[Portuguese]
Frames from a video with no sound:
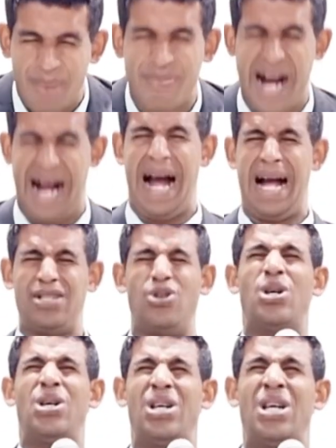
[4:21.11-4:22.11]

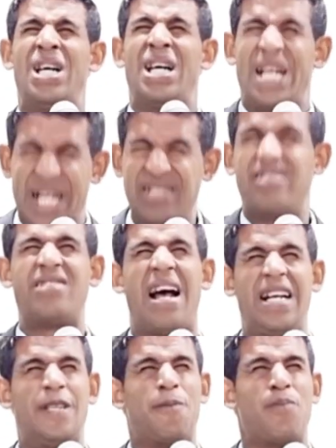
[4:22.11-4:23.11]
amarrado, ele
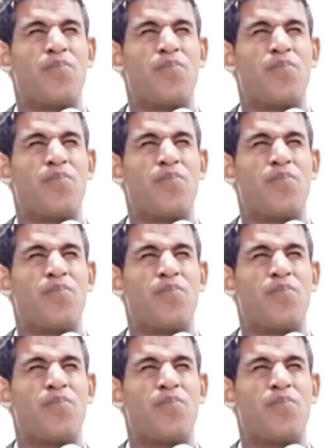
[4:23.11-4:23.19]
sai.